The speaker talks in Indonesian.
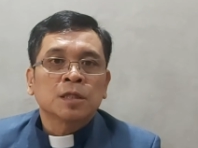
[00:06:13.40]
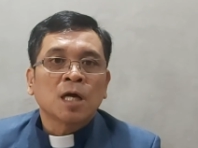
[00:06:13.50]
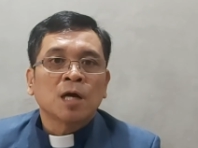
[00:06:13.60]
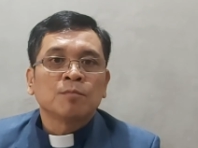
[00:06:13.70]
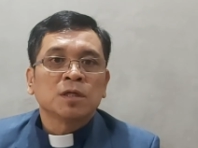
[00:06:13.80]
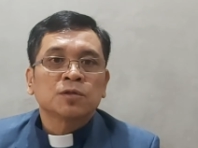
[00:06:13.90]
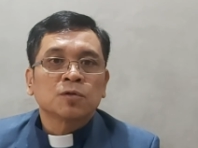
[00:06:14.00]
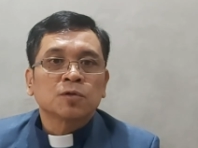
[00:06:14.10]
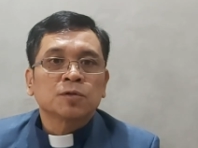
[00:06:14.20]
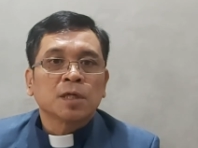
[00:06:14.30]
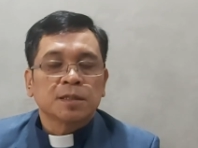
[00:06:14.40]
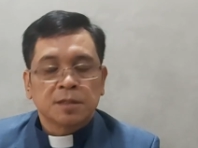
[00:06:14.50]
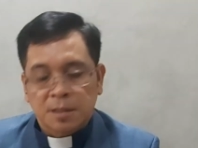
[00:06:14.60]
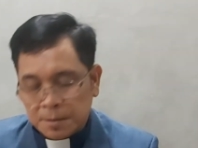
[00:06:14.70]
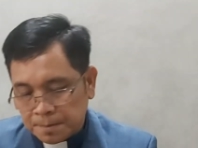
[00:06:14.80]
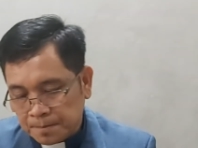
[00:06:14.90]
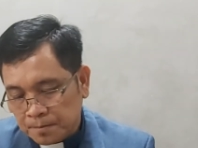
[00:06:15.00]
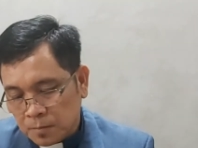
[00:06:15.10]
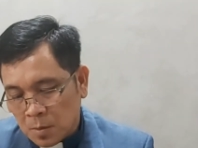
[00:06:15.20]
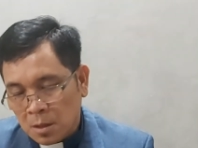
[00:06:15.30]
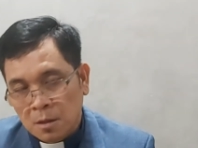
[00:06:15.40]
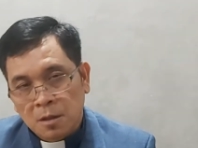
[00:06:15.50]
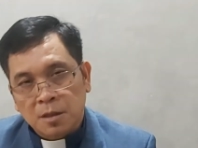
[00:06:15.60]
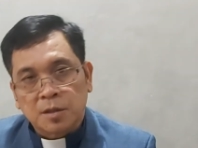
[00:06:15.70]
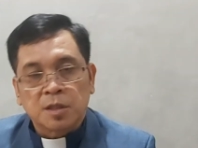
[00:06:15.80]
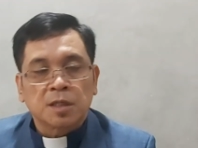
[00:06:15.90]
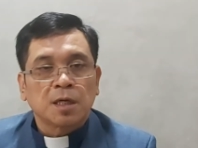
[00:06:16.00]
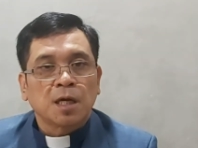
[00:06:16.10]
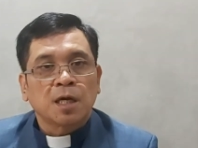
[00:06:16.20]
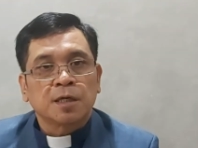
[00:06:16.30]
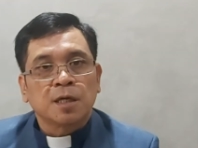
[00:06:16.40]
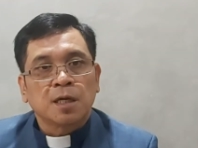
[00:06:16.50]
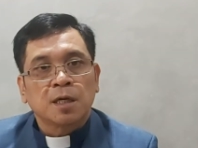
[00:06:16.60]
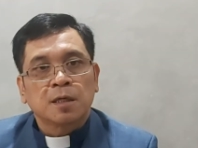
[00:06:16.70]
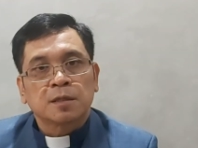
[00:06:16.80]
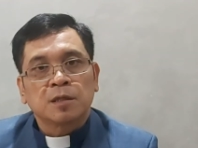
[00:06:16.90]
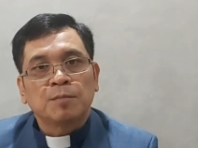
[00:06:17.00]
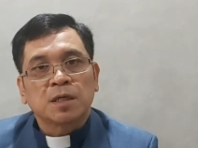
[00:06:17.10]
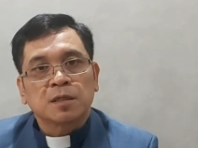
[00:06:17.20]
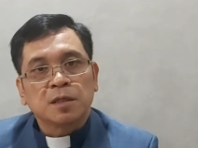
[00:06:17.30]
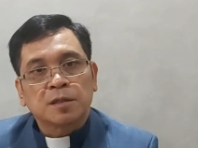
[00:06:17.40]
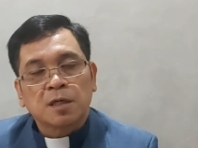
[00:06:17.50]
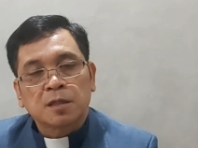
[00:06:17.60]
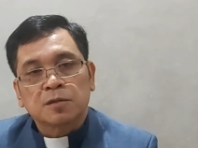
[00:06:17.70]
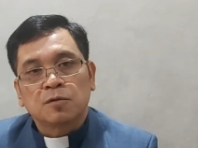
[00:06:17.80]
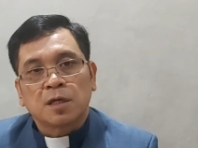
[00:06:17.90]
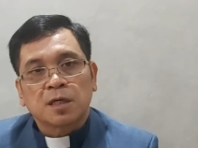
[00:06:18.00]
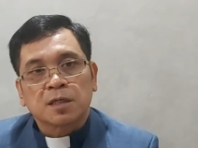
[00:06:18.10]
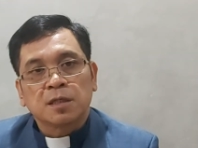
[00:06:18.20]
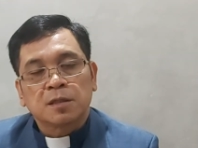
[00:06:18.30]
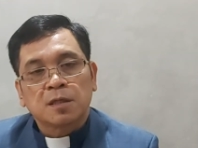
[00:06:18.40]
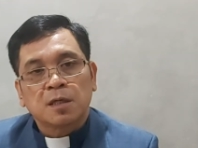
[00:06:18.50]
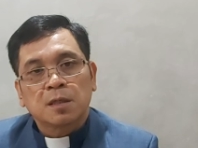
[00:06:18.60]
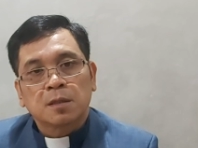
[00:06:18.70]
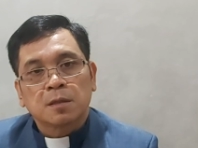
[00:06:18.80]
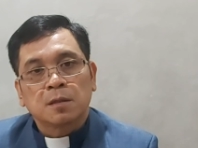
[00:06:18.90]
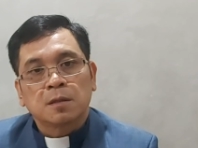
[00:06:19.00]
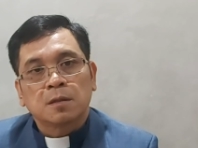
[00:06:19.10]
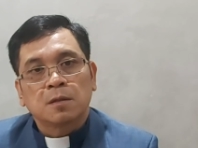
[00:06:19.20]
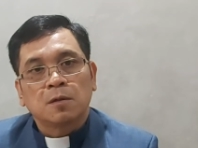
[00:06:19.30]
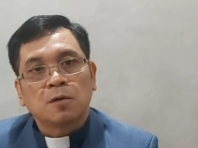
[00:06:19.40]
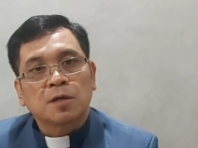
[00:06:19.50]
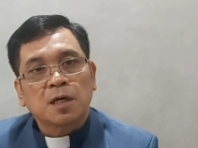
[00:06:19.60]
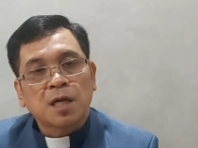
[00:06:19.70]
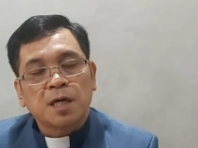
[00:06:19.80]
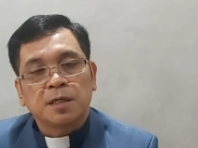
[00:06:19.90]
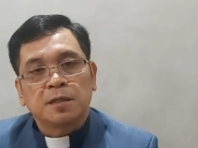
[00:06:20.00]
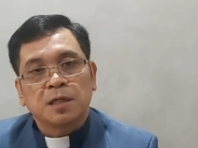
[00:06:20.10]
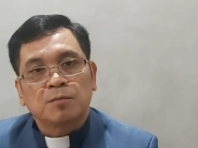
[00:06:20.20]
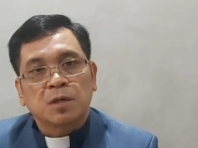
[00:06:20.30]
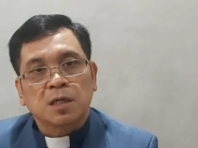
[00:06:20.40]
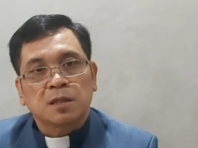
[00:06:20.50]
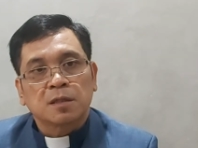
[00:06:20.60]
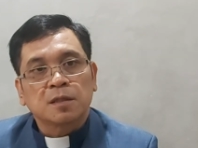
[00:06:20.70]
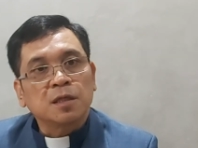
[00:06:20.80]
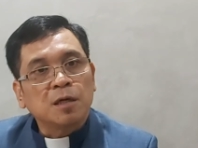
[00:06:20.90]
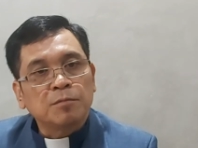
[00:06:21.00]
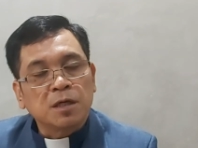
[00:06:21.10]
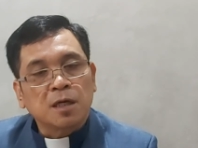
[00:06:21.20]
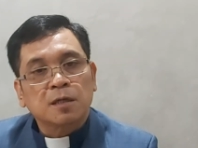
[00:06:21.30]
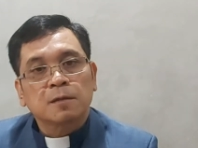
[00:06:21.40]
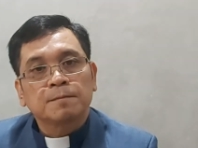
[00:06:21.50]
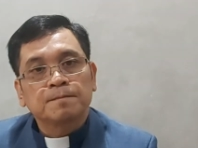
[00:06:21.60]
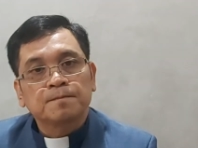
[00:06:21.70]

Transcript: Kita ambil contoh saja ketika ada teman kita, saudara kita, orang lain yang berkata tidak benar,